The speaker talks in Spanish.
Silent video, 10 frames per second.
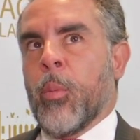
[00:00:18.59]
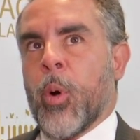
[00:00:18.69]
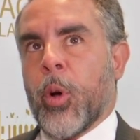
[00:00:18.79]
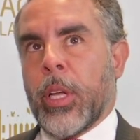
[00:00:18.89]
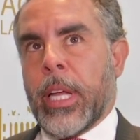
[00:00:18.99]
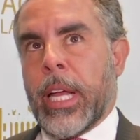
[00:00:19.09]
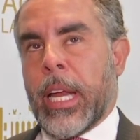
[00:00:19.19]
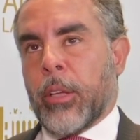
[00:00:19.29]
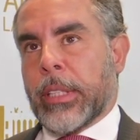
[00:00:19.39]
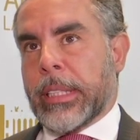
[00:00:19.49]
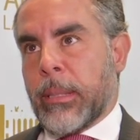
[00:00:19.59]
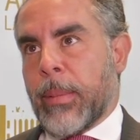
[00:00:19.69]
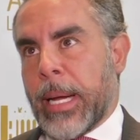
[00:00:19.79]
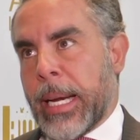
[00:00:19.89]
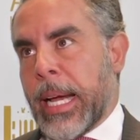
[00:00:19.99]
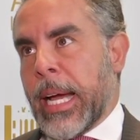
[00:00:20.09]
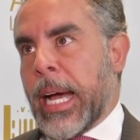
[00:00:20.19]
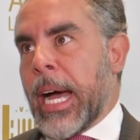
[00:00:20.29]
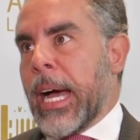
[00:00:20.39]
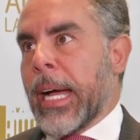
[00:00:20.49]
Voy eh, la otra semana
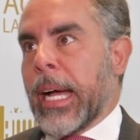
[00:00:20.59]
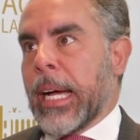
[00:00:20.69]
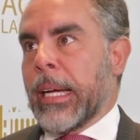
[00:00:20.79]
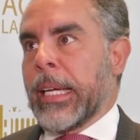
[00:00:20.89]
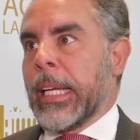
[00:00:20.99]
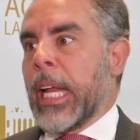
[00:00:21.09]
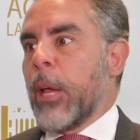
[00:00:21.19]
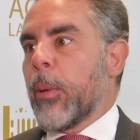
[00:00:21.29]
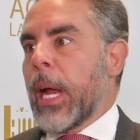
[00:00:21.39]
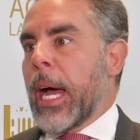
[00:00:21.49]
a Ginebra,